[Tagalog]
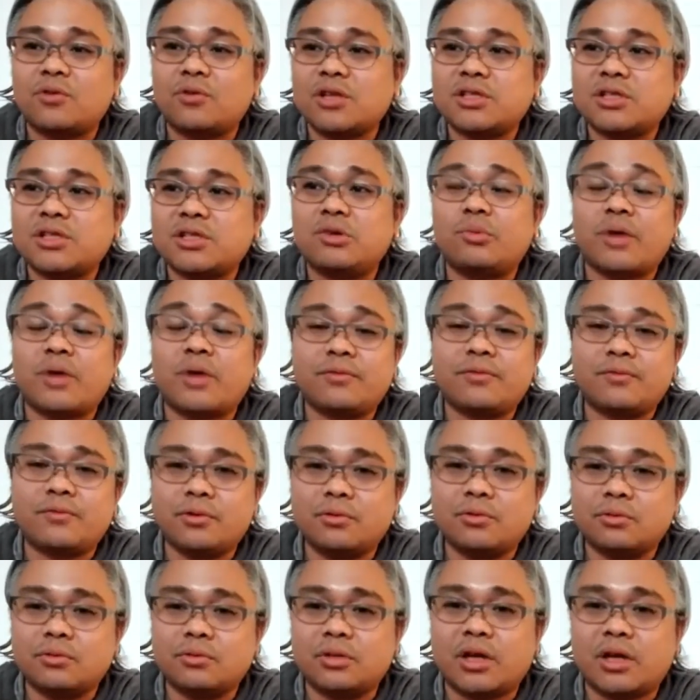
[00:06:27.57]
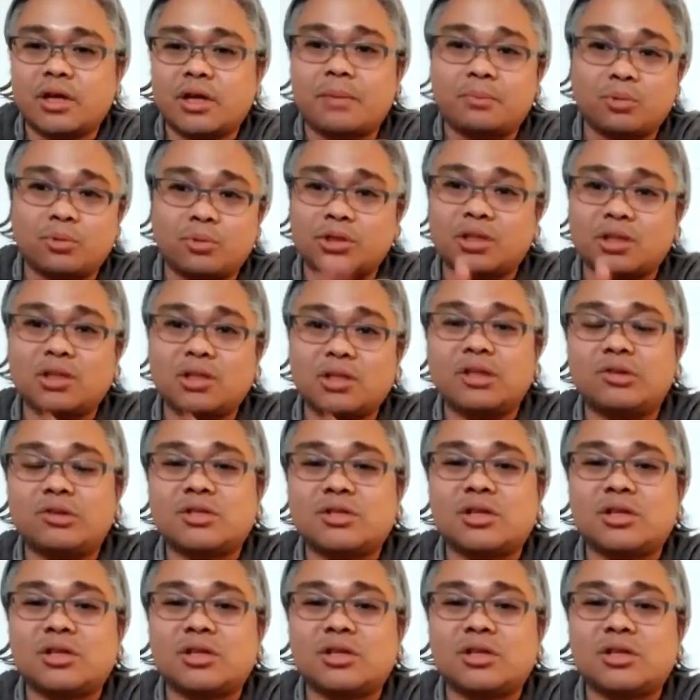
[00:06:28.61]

Kasi yung wife ko yung nakapunta dito